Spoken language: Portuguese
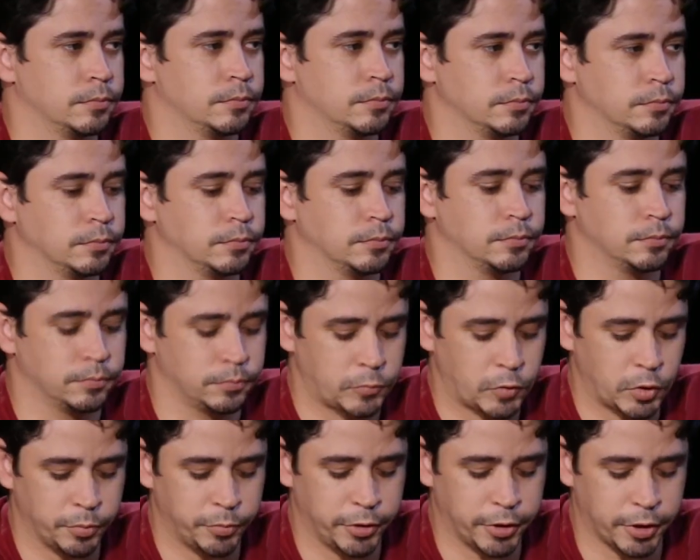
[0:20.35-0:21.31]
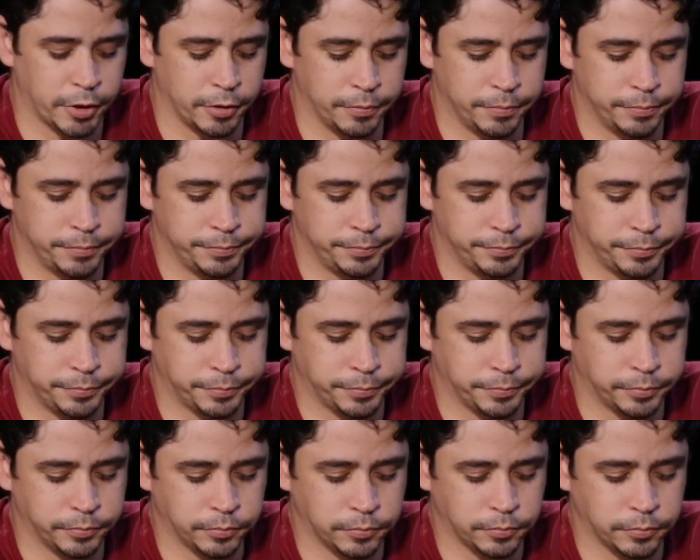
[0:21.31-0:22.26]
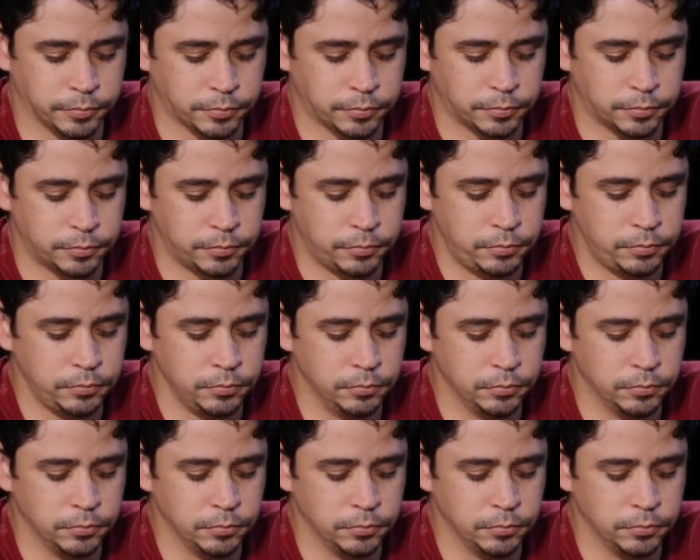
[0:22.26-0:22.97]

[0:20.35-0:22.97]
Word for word: funcional, Obrigado. que nessa época que está se discutindo